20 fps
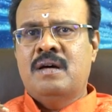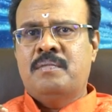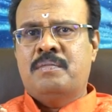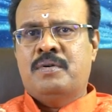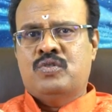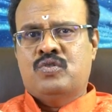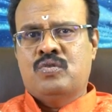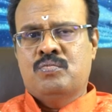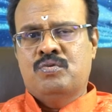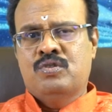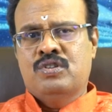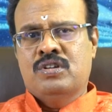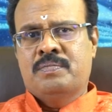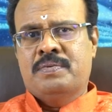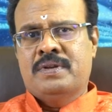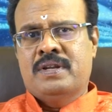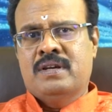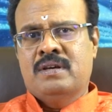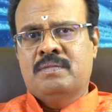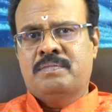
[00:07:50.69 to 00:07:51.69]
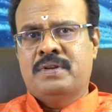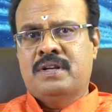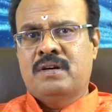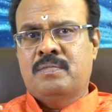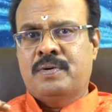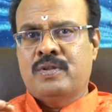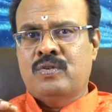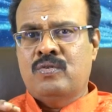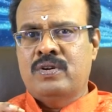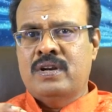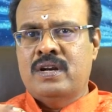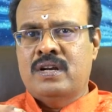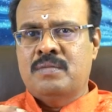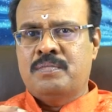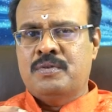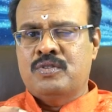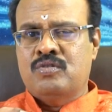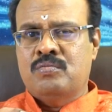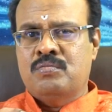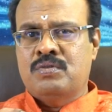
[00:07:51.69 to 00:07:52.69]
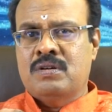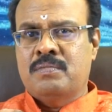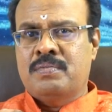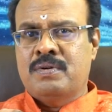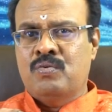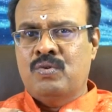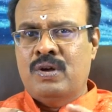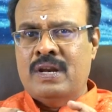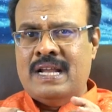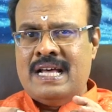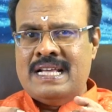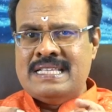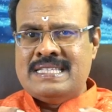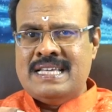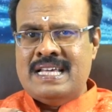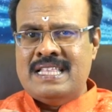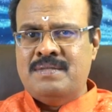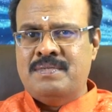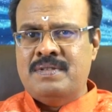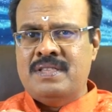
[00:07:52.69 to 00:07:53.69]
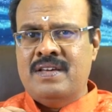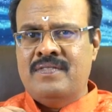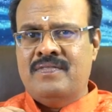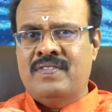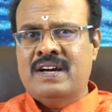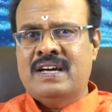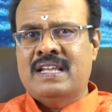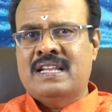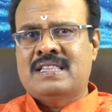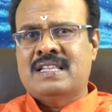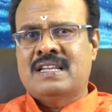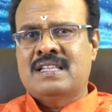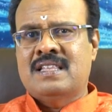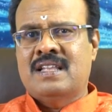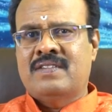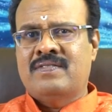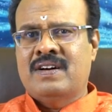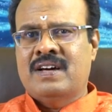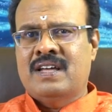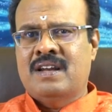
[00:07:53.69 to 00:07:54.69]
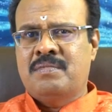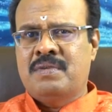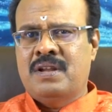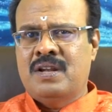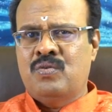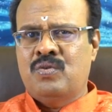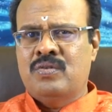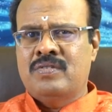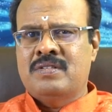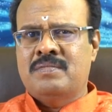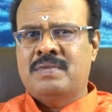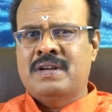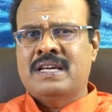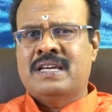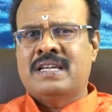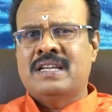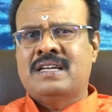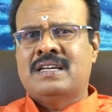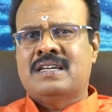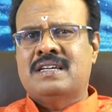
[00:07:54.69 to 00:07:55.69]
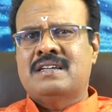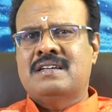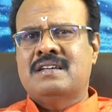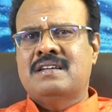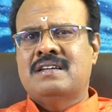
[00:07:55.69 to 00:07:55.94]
பத்தொம்போதுக்கு பிறகு பிறகு பதினொன்று எட்டு பத்தொம்போதுக்கு அப்புறம் உங்கள் ராசியாதிபதியே வக்ரத்தில் இருந்தார் வக்ரம்னால ஒரு விதமான கிறுக்கு